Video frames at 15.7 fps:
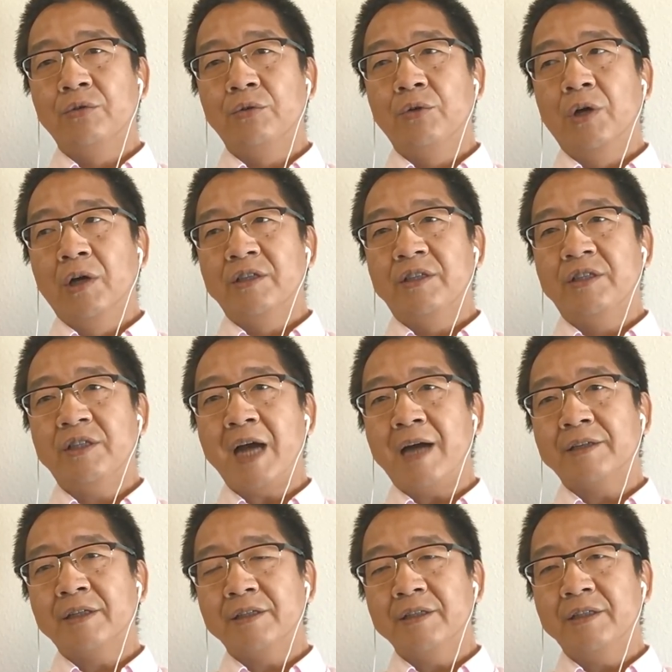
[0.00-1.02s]

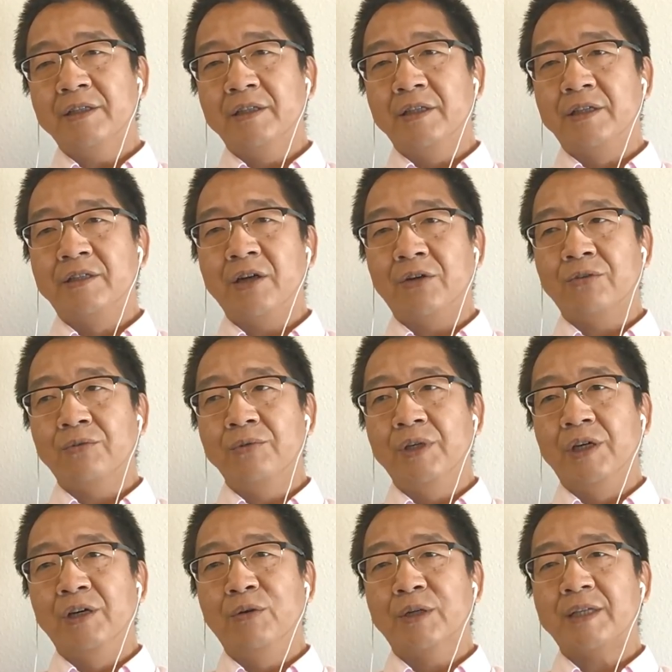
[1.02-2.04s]
象征性的效忠于
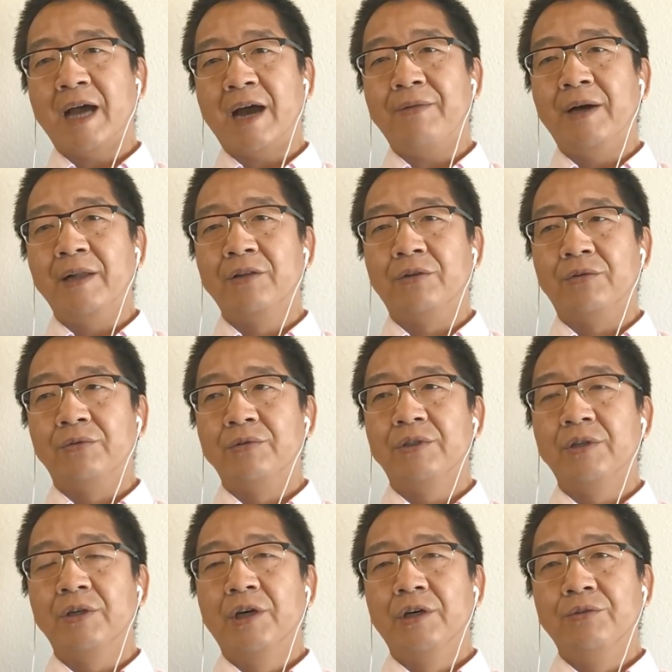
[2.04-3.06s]
俄国沙皇的同
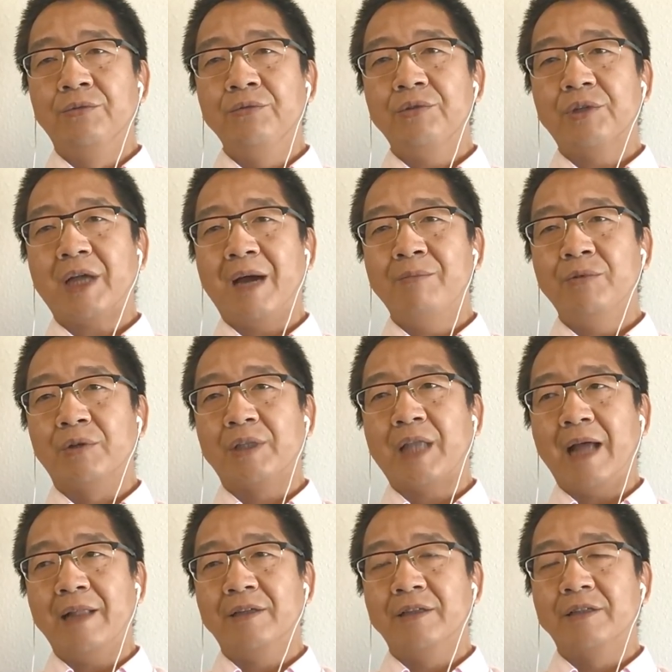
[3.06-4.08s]
时，允许他们有
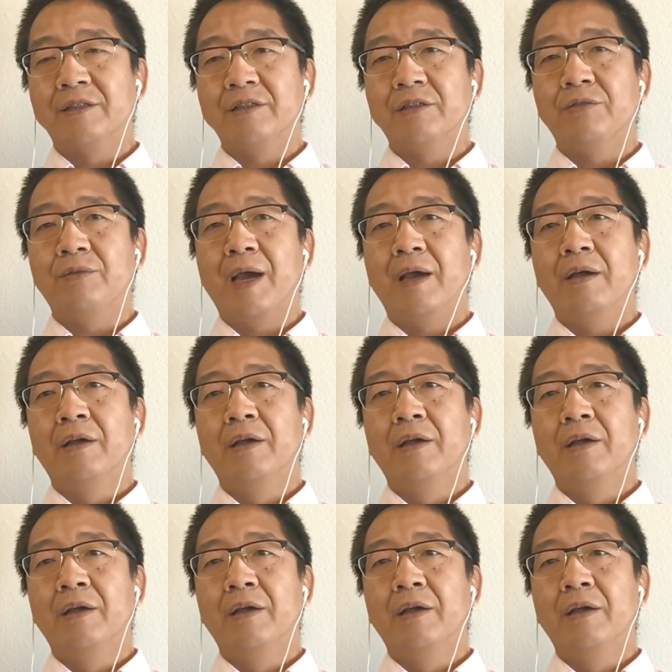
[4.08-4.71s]
大量的自主权。